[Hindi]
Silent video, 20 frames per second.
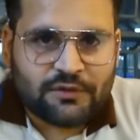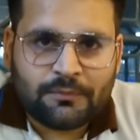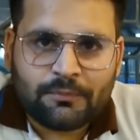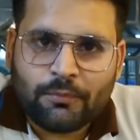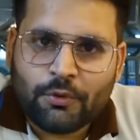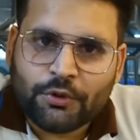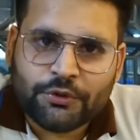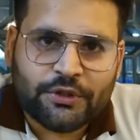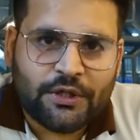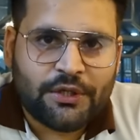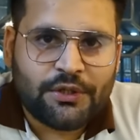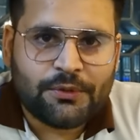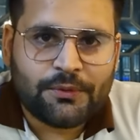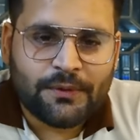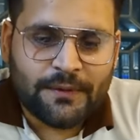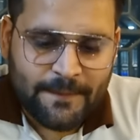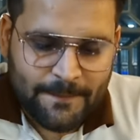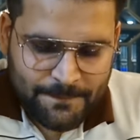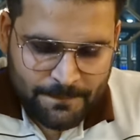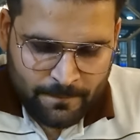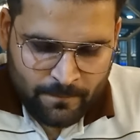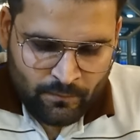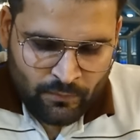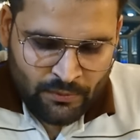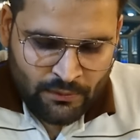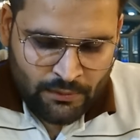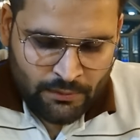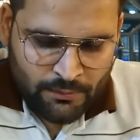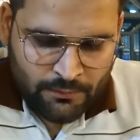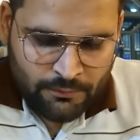बहुत खाई होगी
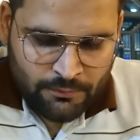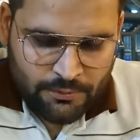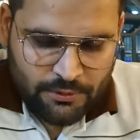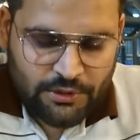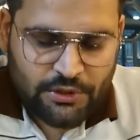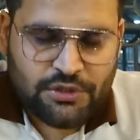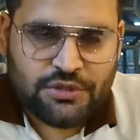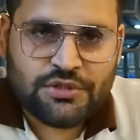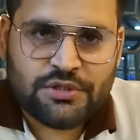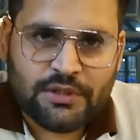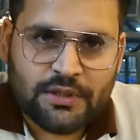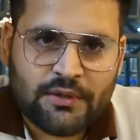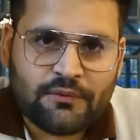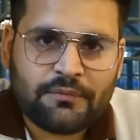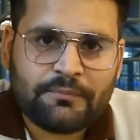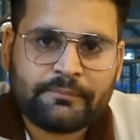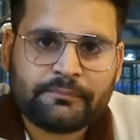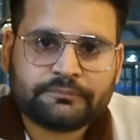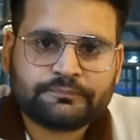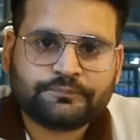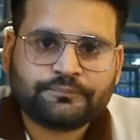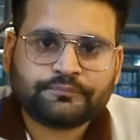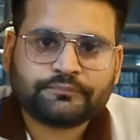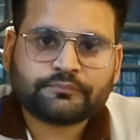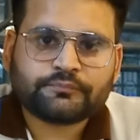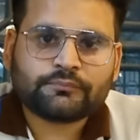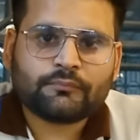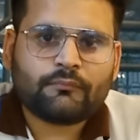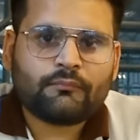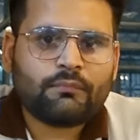लेकिन ये
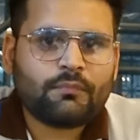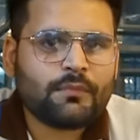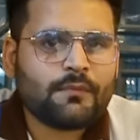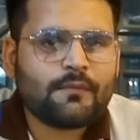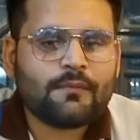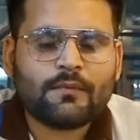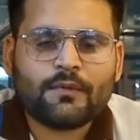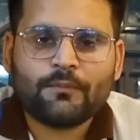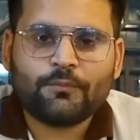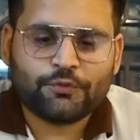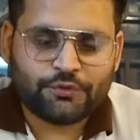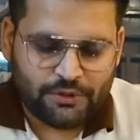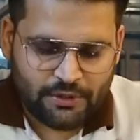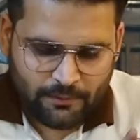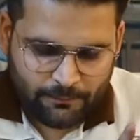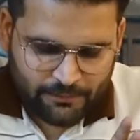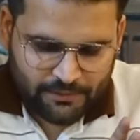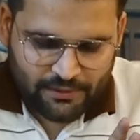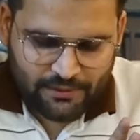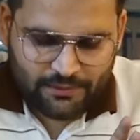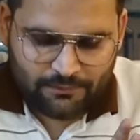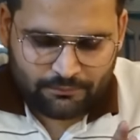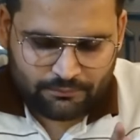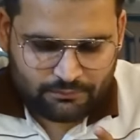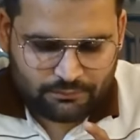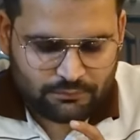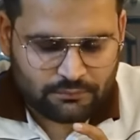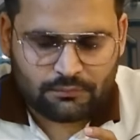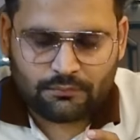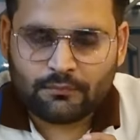मुझे नहीं पता
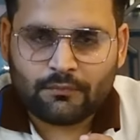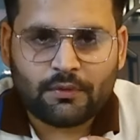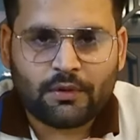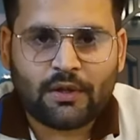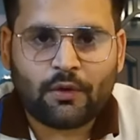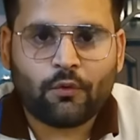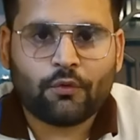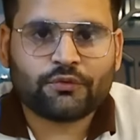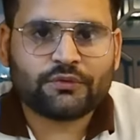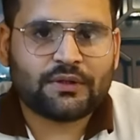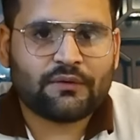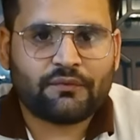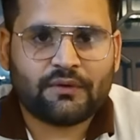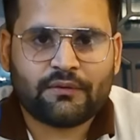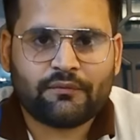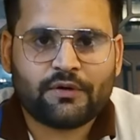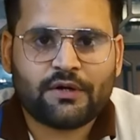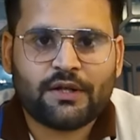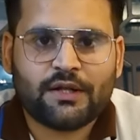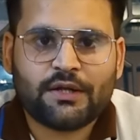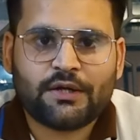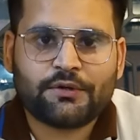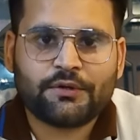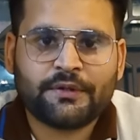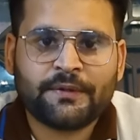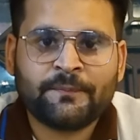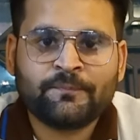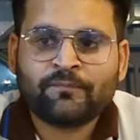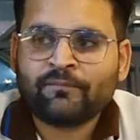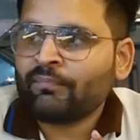कौन सा फ्लेवर डाले
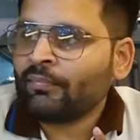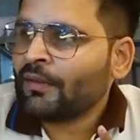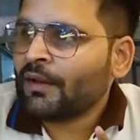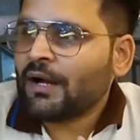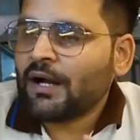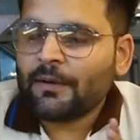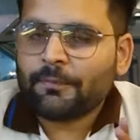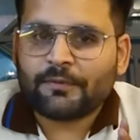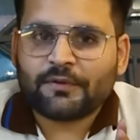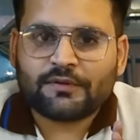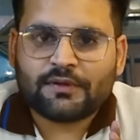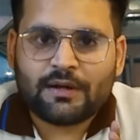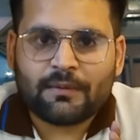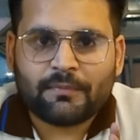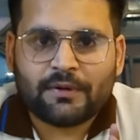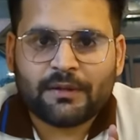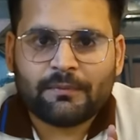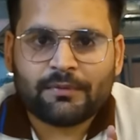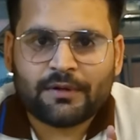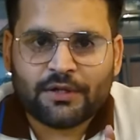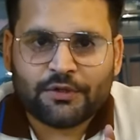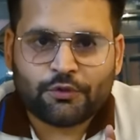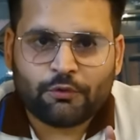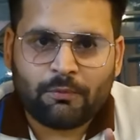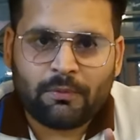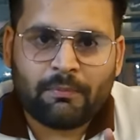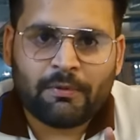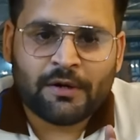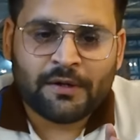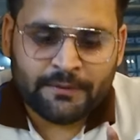उन्होंने आपके सामने बना जो भी
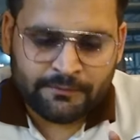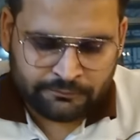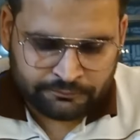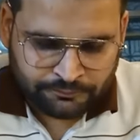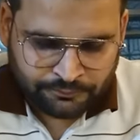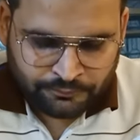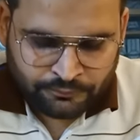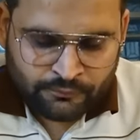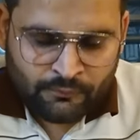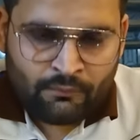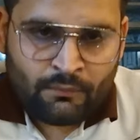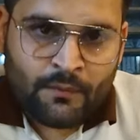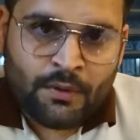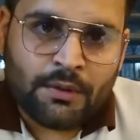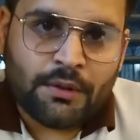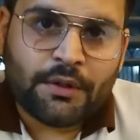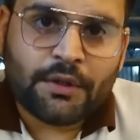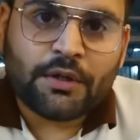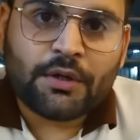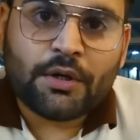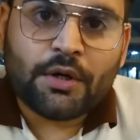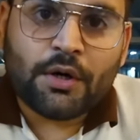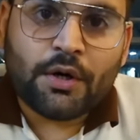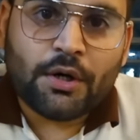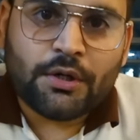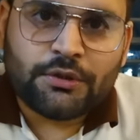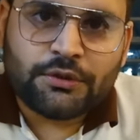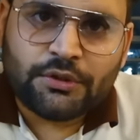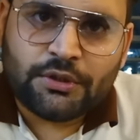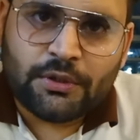बना लेकिन
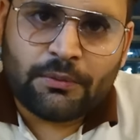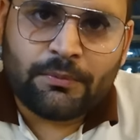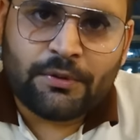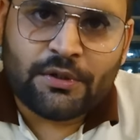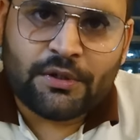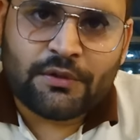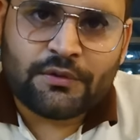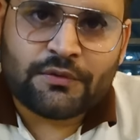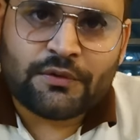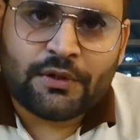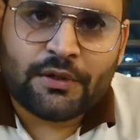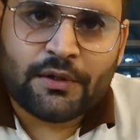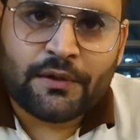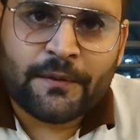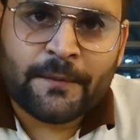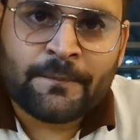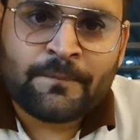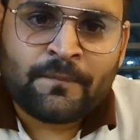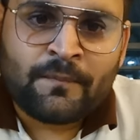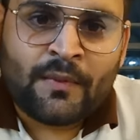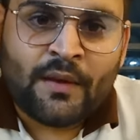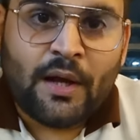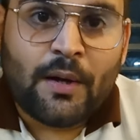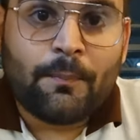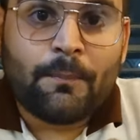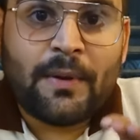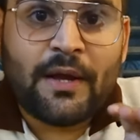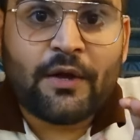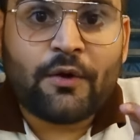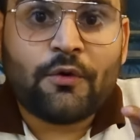अल्टीमेट टेस्ट आ रहा है अब
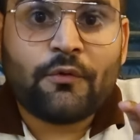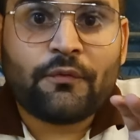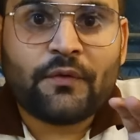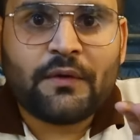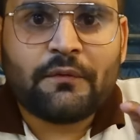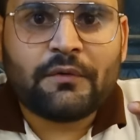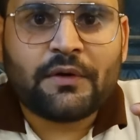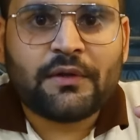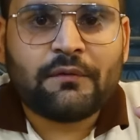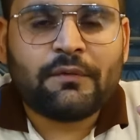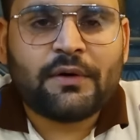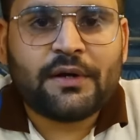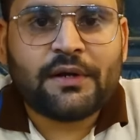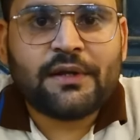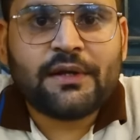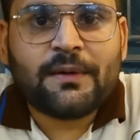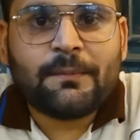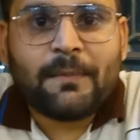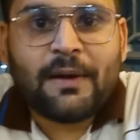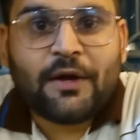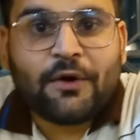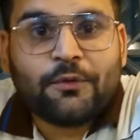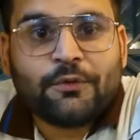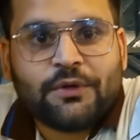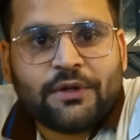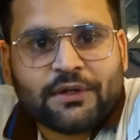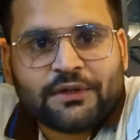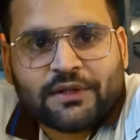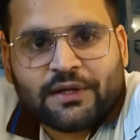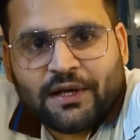मैंगो फ्लेवर की बारी है मैंगो
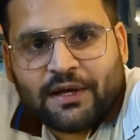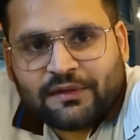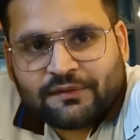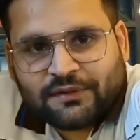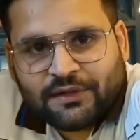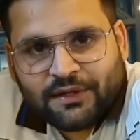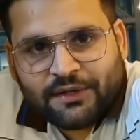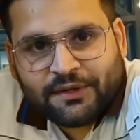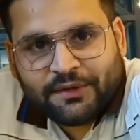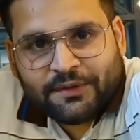देखते हैं कैसा है